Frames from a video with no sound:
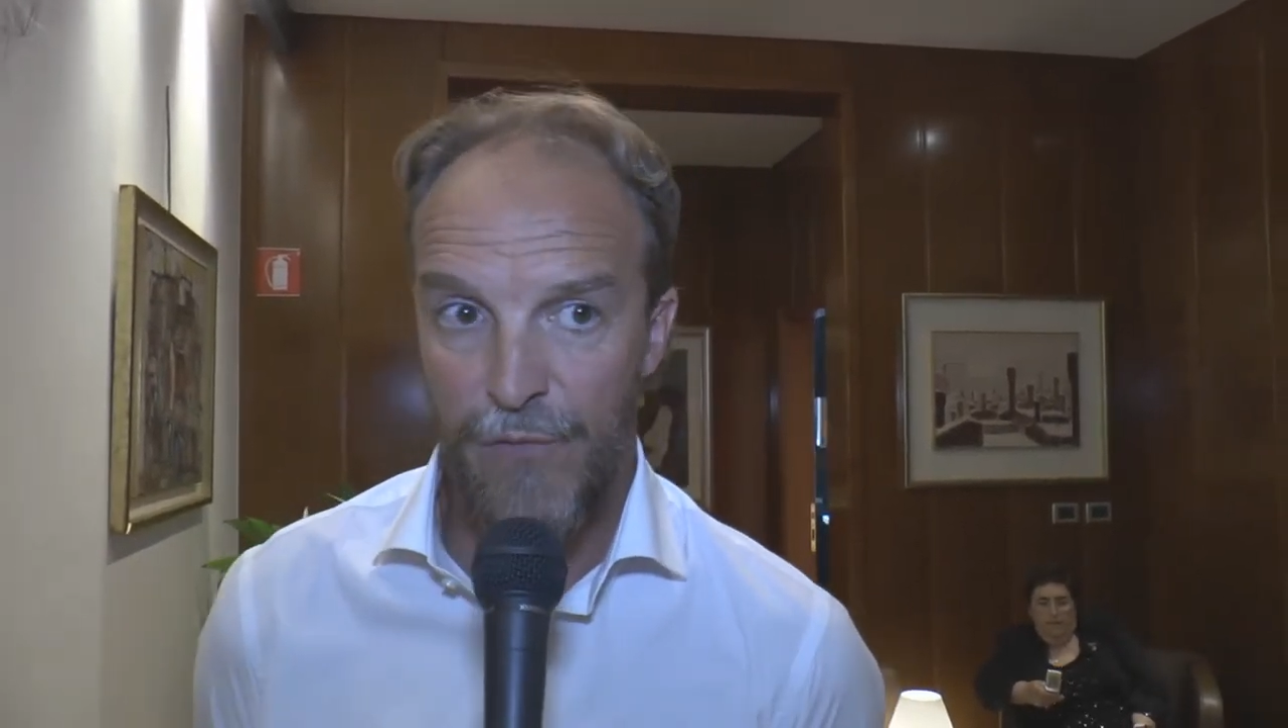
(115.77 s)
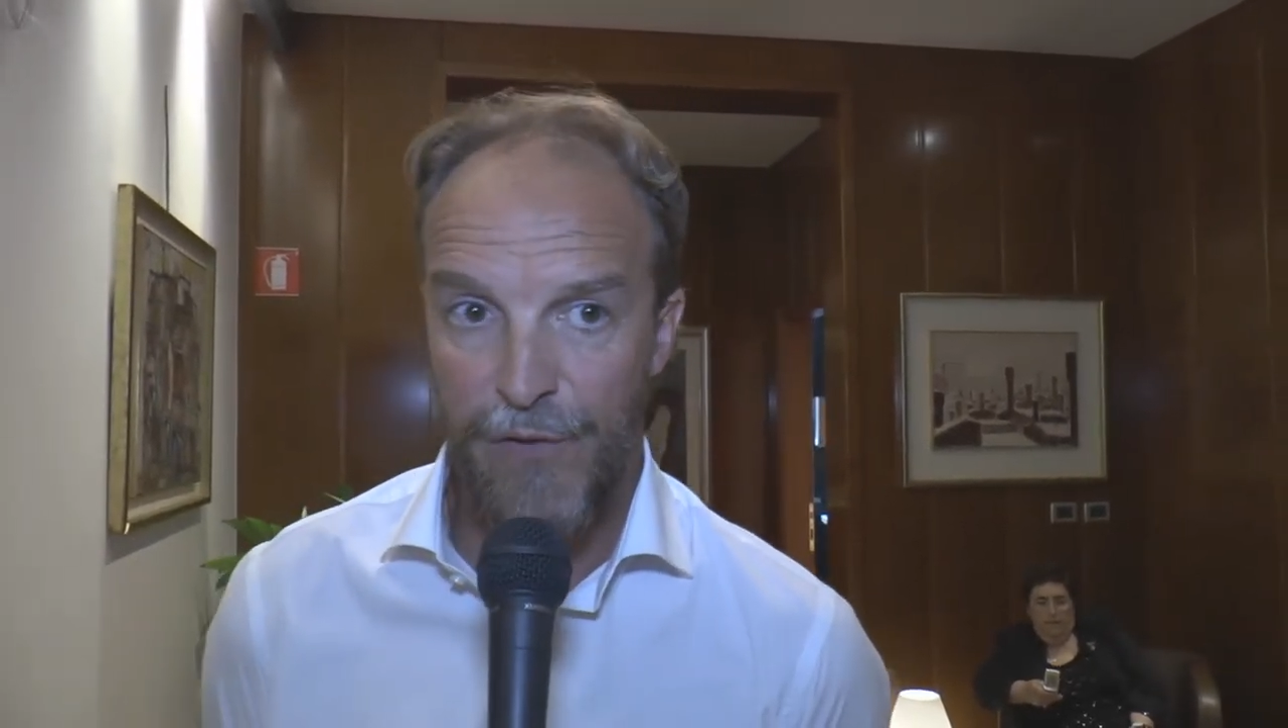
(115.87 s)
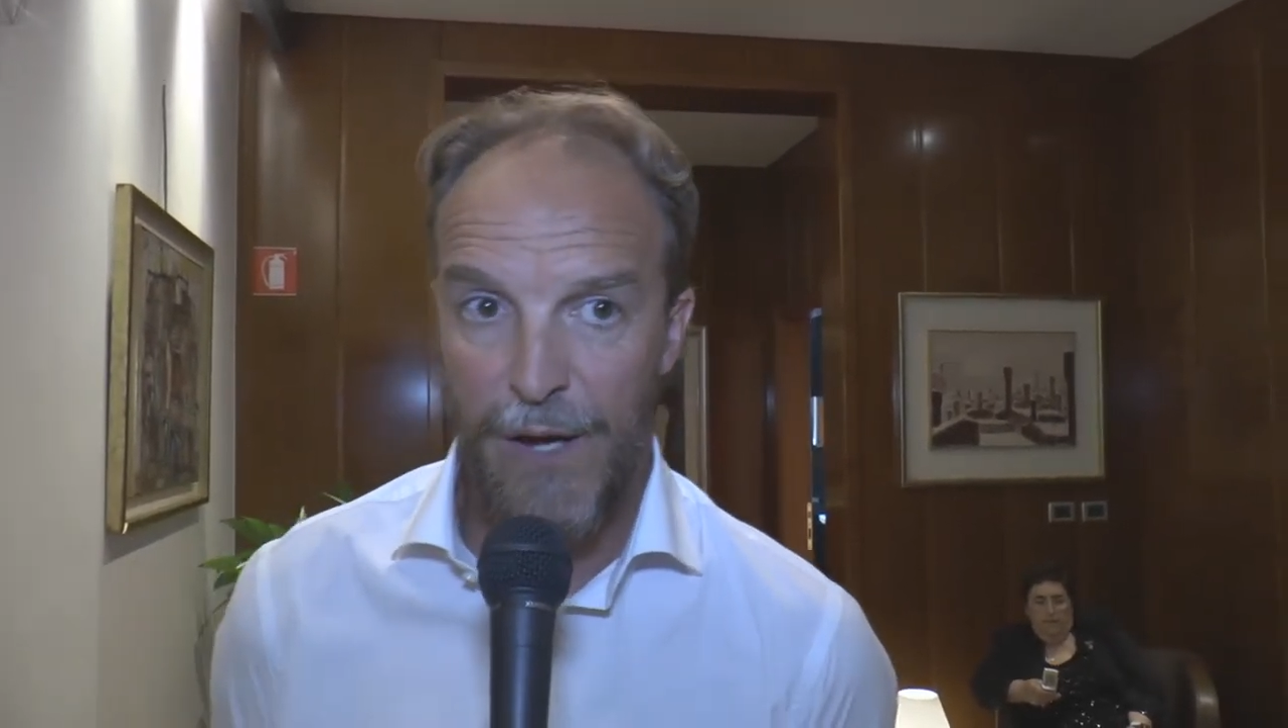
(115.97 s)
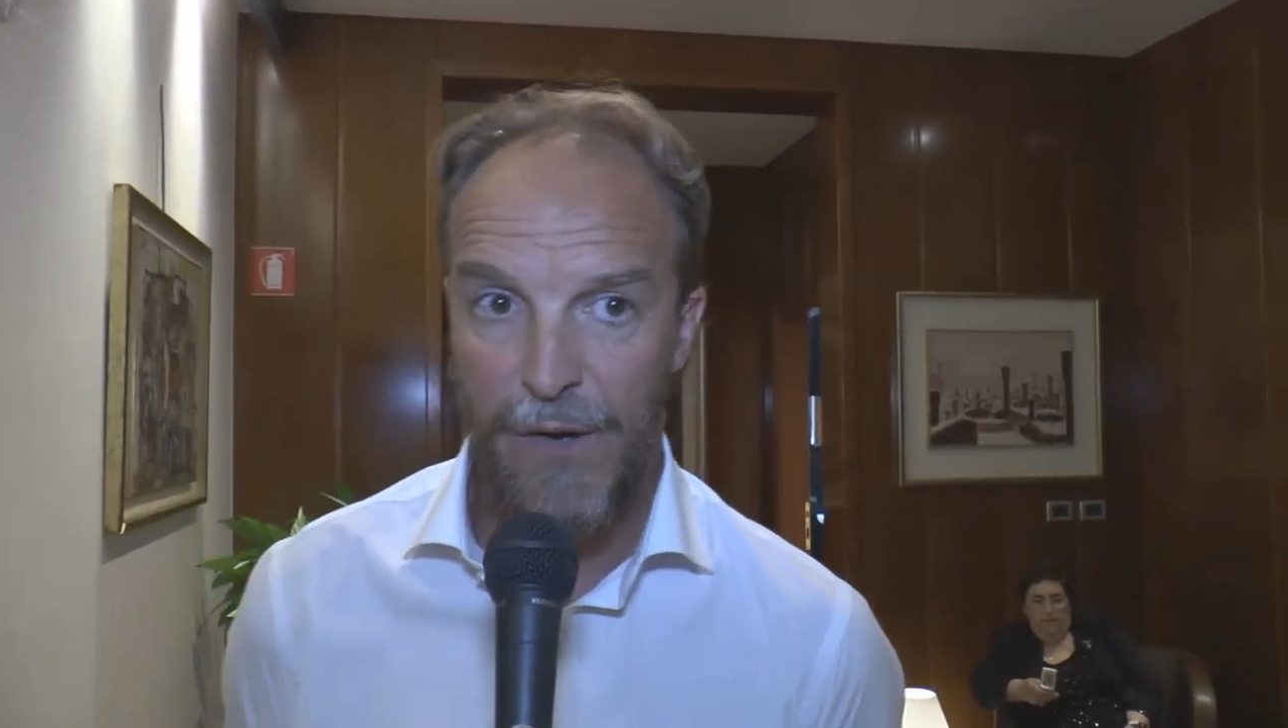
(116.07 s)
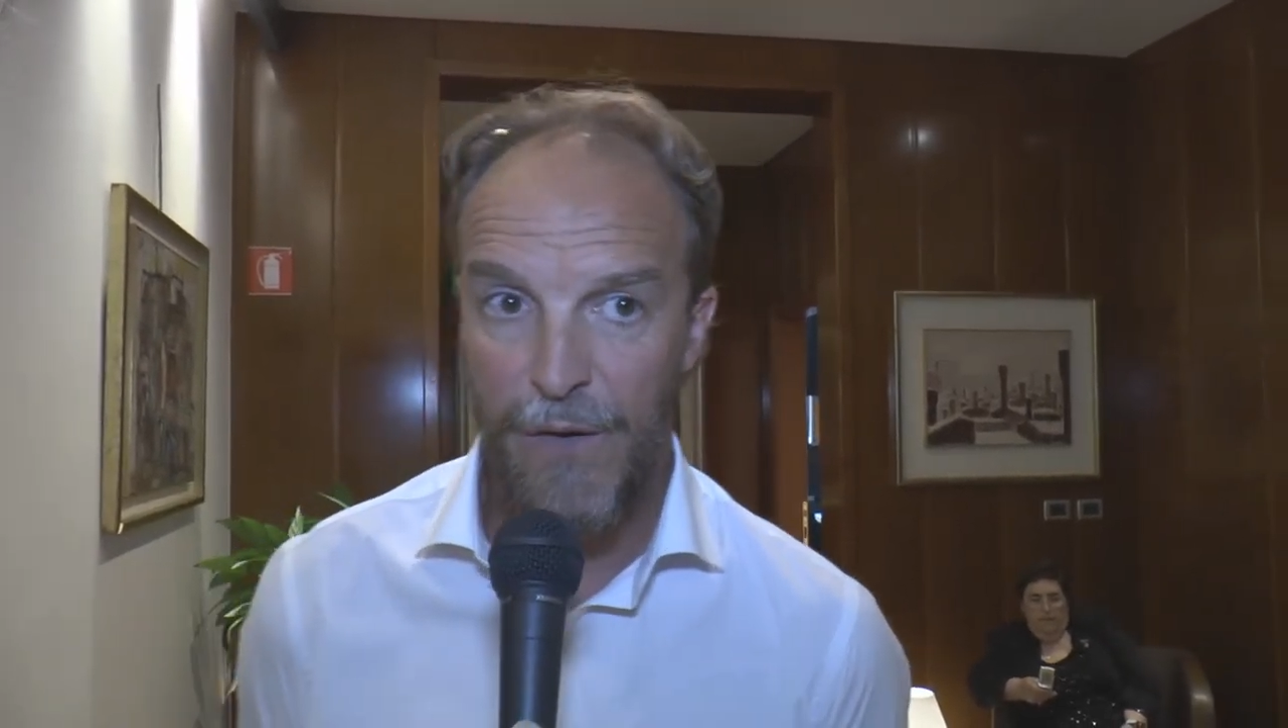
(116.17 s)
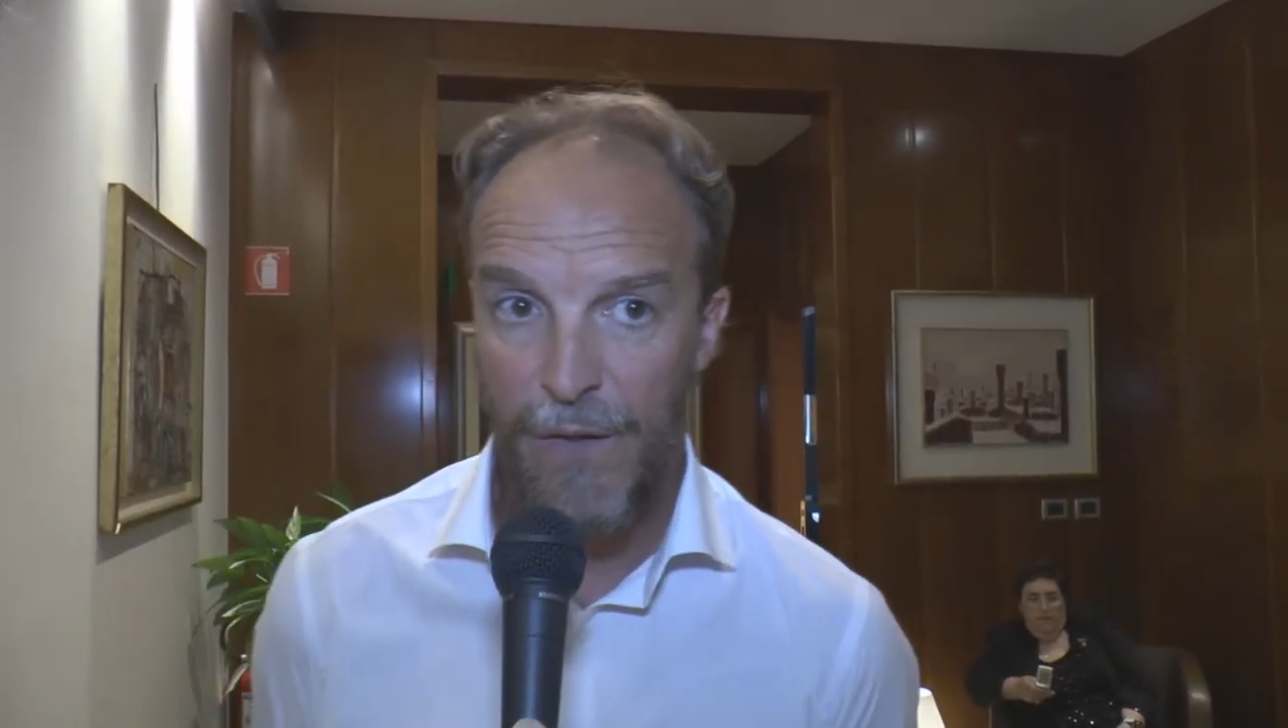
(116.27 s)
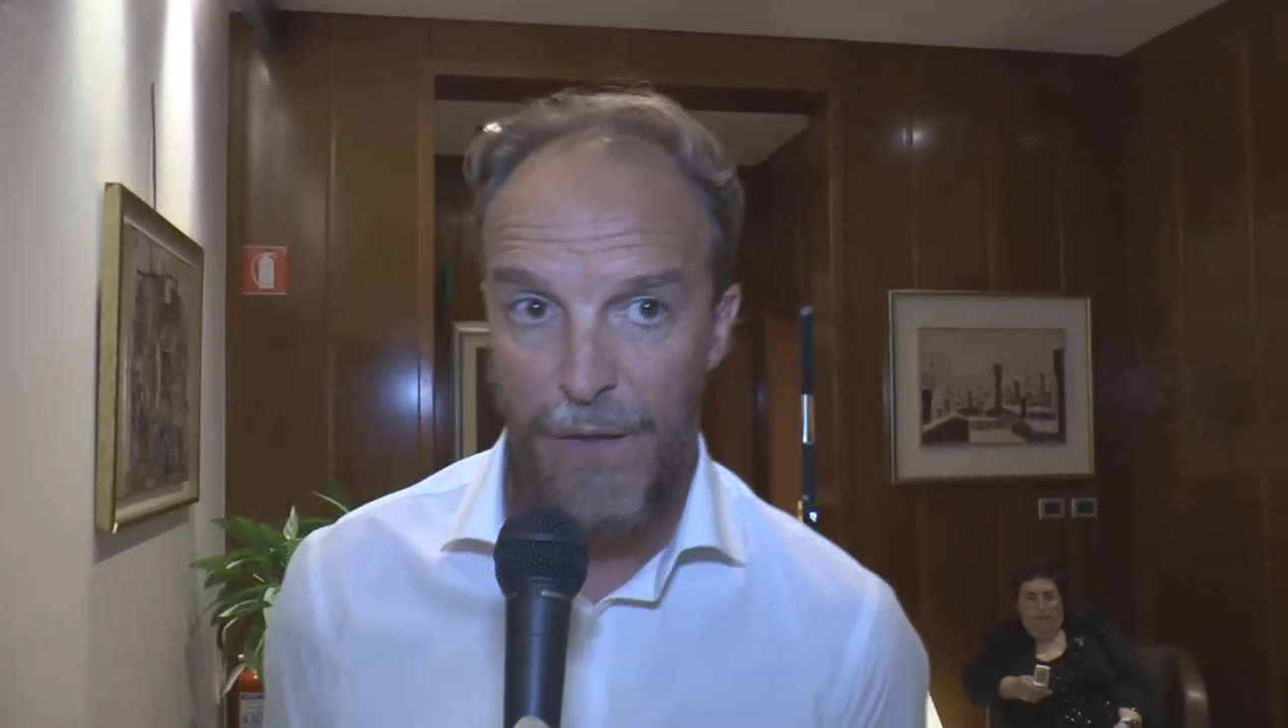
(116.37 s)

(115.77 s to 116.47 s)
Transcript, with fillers: Rufiano,